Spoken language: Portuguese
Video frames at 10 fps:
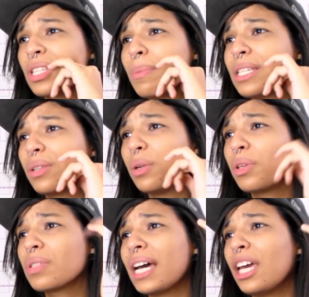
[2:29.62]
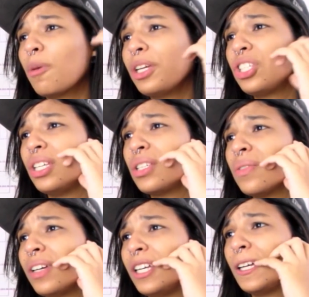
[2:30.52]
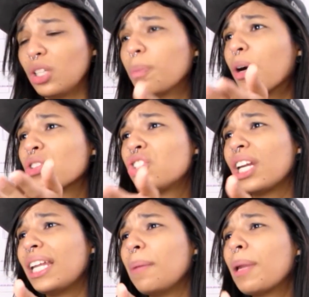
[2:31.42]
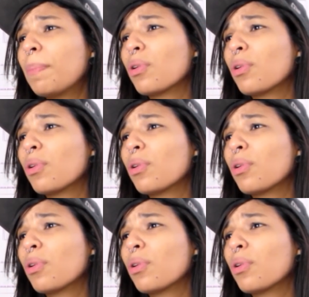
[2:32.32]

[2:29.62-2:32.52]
mas eu tenho que usar realmente isso, vai. Não posso tirar nem pra ir pro